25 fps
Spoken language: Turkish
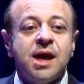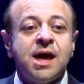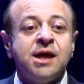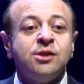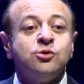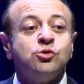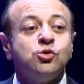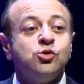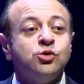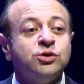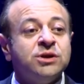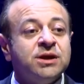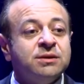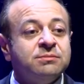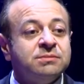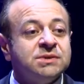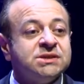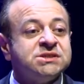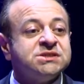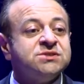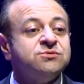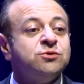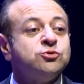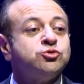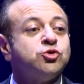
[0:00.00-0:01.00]
en
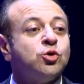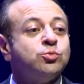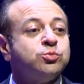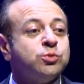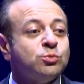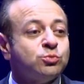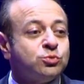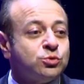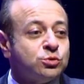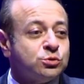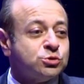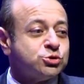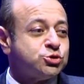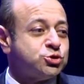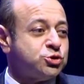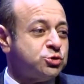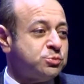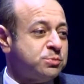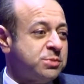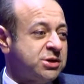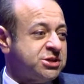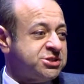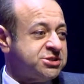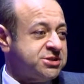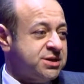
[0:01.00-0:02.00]
önemli sivil toplum
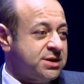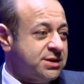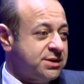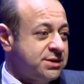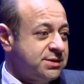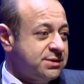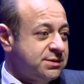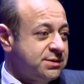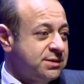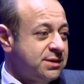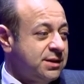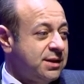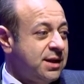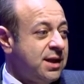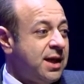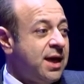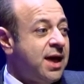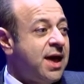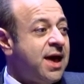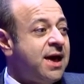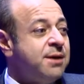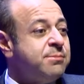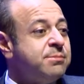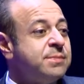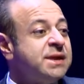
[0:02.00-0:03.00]
kuruluşunun başkanı.
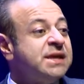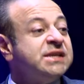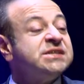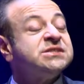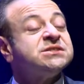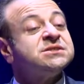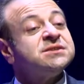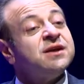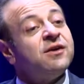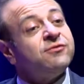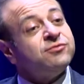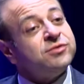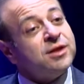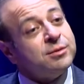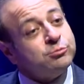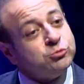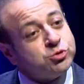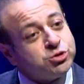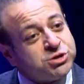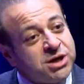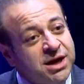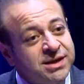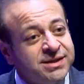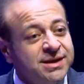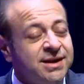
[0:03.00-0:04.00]
Hem İsrafla
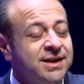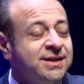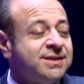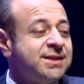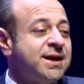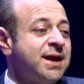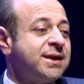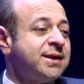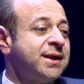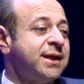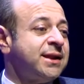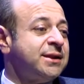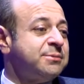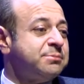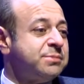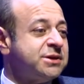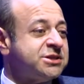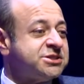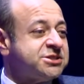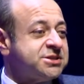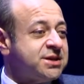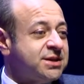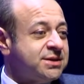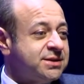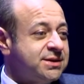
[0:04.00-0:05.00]
Mücadele Derneği'nin
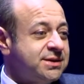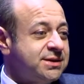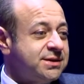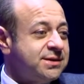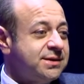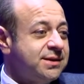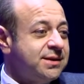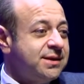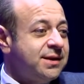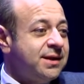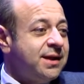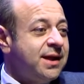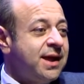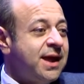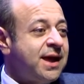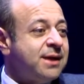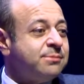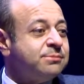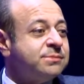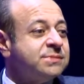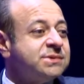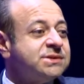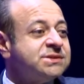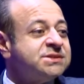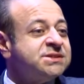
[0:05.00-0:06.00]
başkanı
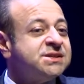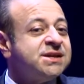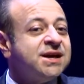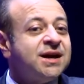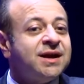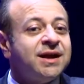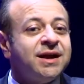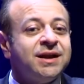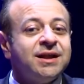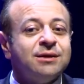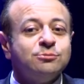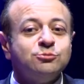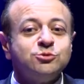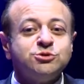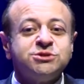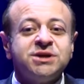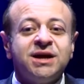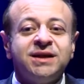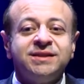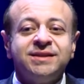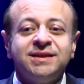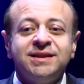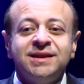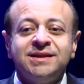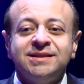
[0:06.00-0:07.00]
hem Sigarayla
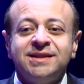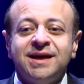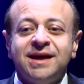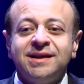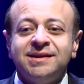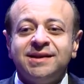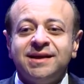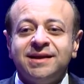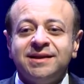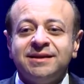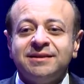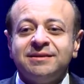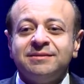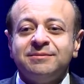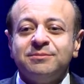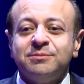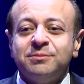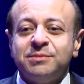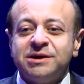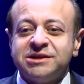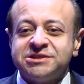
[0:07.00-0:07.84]
Mücadele Derneği'nin